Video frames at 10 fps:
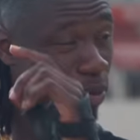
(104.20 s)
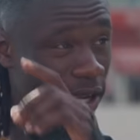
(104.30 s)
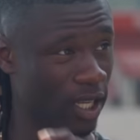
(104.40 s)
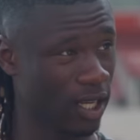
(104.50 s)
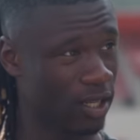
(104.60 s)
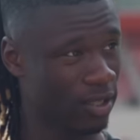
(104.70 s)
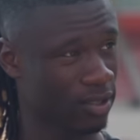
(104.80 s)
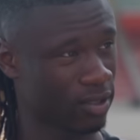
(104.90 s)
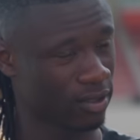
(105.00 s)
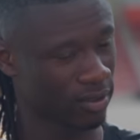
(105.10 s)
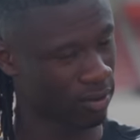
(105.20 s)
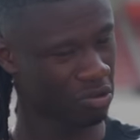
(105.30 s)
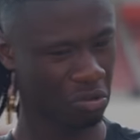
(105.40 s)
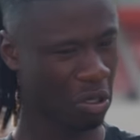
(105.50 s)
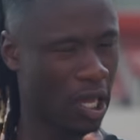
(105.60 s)
peu à Lille.
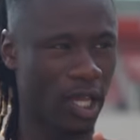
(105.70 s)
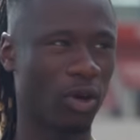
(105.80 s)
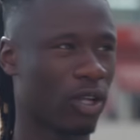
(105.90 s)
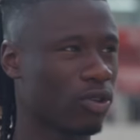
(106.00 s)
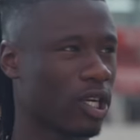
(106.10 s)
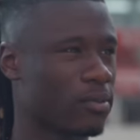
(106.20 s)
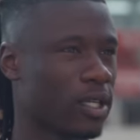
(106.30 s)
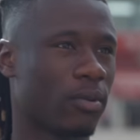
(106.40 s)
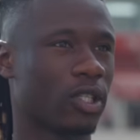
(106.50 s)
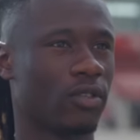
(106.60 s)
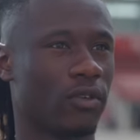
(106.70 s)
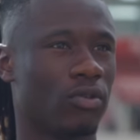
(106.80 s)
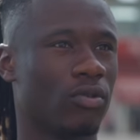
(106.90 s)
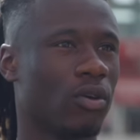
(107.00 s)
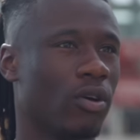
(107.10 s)
Alors, un an, un truc comme ça. Après, j'ai
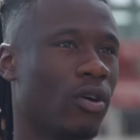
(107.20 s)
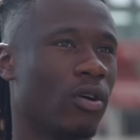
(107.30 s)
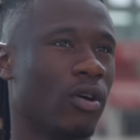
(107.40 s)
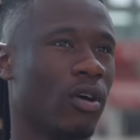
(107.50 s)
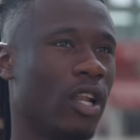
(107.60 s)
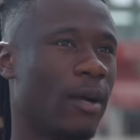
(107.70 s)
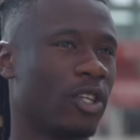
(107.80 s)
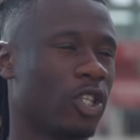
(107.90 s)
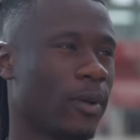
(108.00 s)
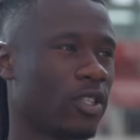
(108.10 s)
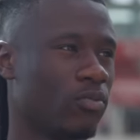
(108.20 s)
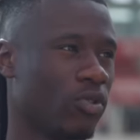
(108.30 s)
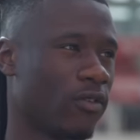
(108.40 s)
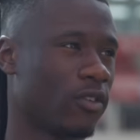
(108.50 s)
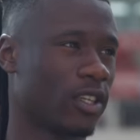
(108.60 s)
vécu euh, la majeure partie de mon
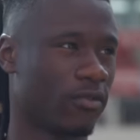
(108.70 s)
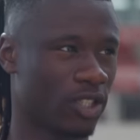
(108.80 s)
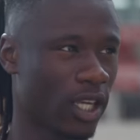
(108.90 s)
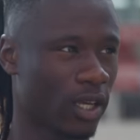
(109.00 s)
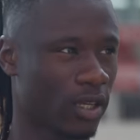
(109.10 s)
enfance à Fougères,